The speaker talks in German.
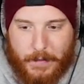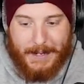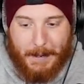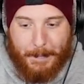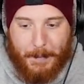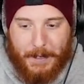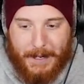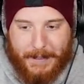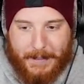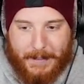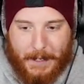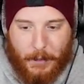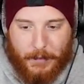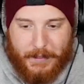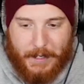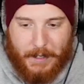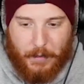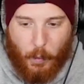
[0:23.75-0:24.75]
Ich habe in letzter Zeit auch
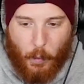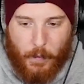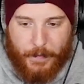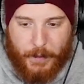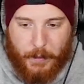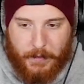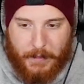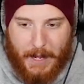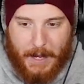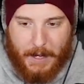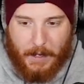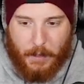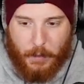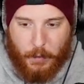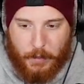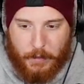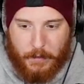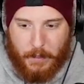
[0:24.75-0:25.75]
seine Drogenvideos gerne
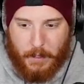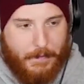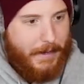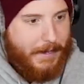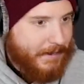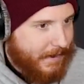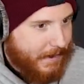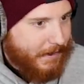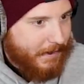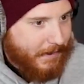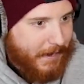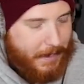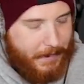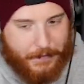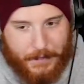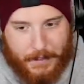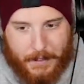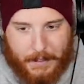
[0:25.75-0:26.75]
geguckt, weil ich es
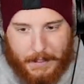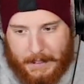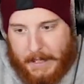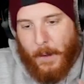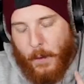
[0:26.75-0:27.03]
interessant finde.